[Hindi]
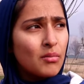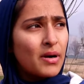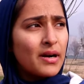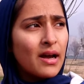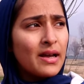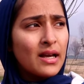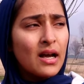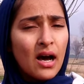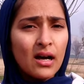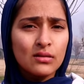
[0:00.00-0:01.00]
बड़ा
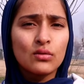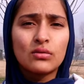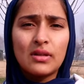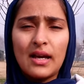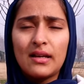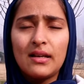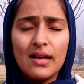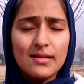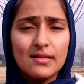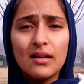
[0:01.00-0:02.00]
एक हाथ होता है कि
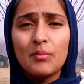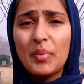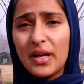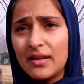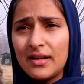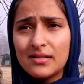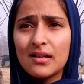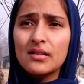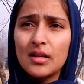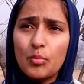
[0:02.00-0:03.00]
ऐसे पेरेंट्स
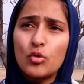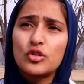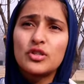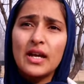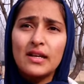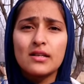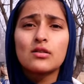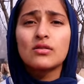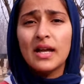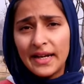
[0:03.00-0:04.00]
का सपोर्ट चाहिए
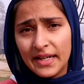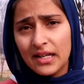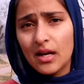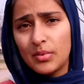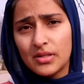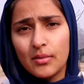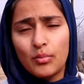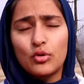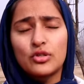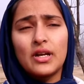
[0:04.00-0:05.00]
सोसाइटी का भी
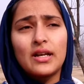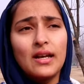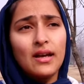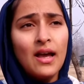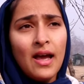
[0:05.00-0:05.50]
सपोर्ट चाहिए